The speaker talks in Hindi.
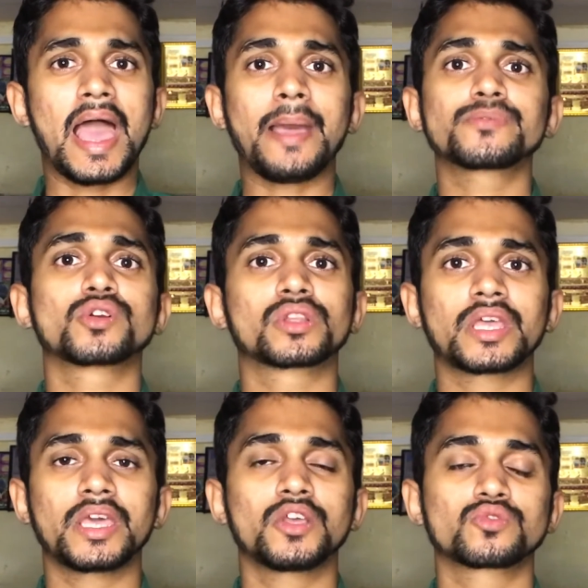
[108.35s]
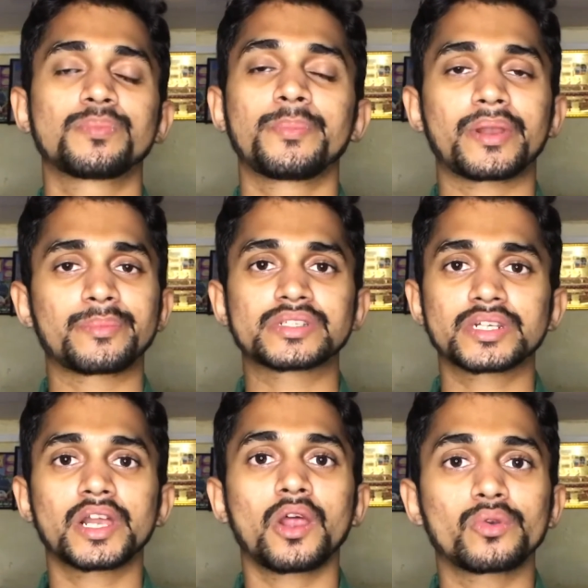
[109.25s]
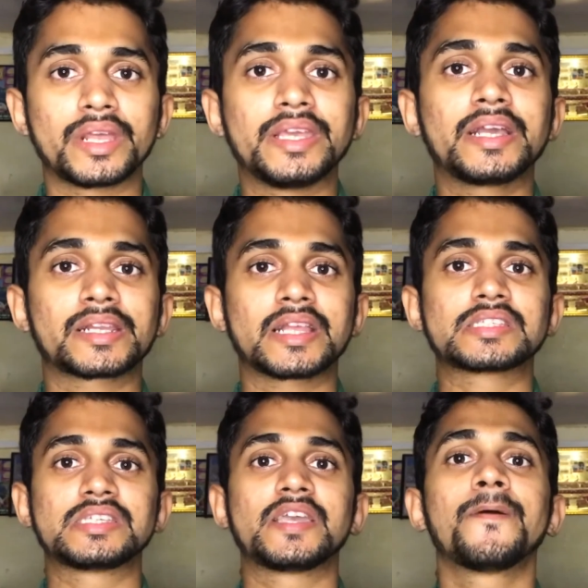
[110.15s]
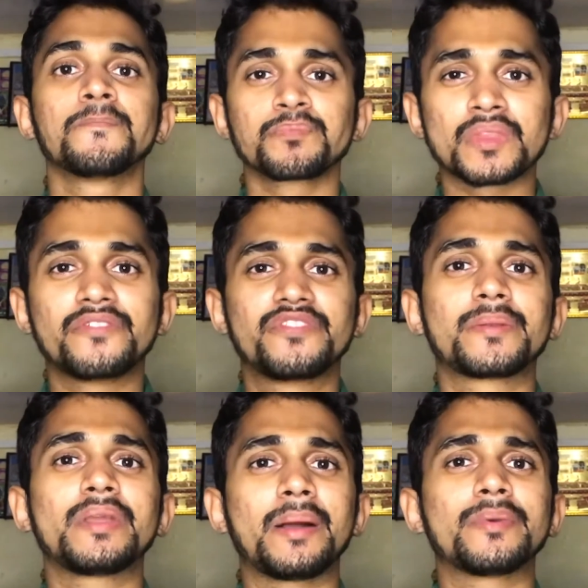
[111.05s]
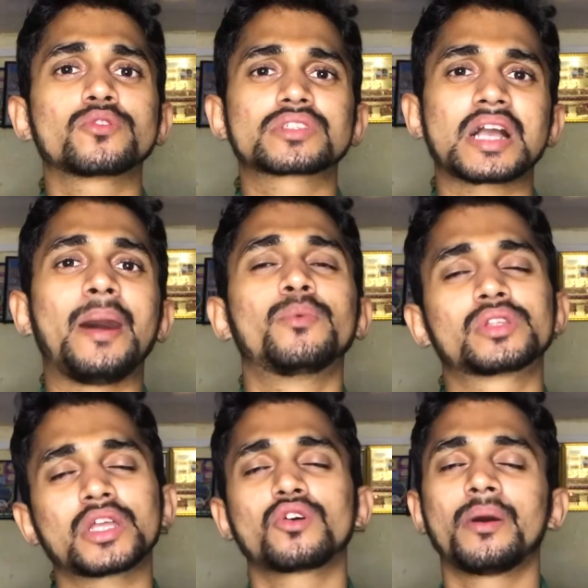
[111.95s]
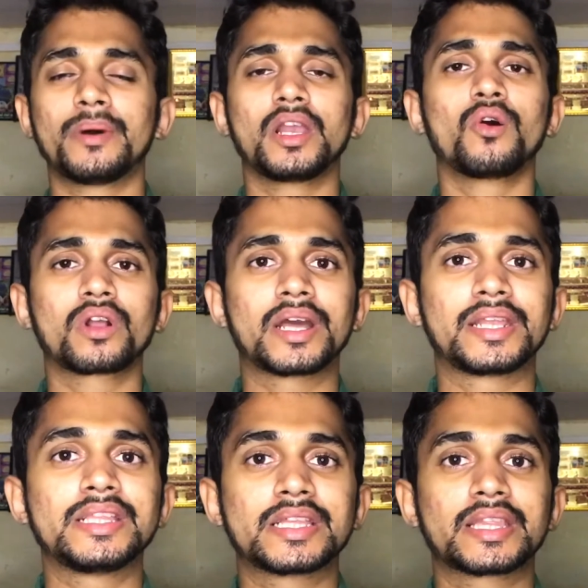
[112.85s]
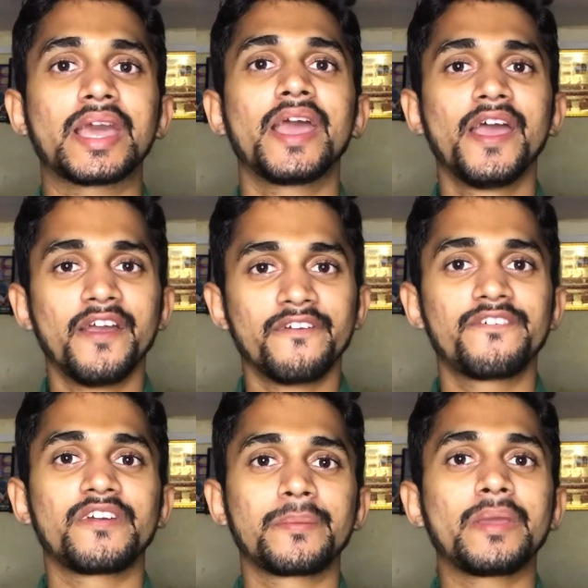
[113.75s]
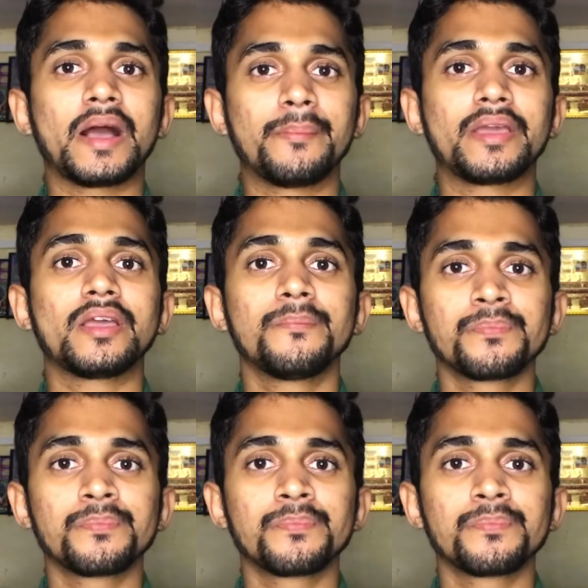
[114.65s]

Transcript: ऐप्स होते हैं उस पर परमिशन अलाउ नहीं करना चाहिए फिर भी हमें कुछ काम होता है तो हम अलाउ कर ही देते हैं फिर भी हमें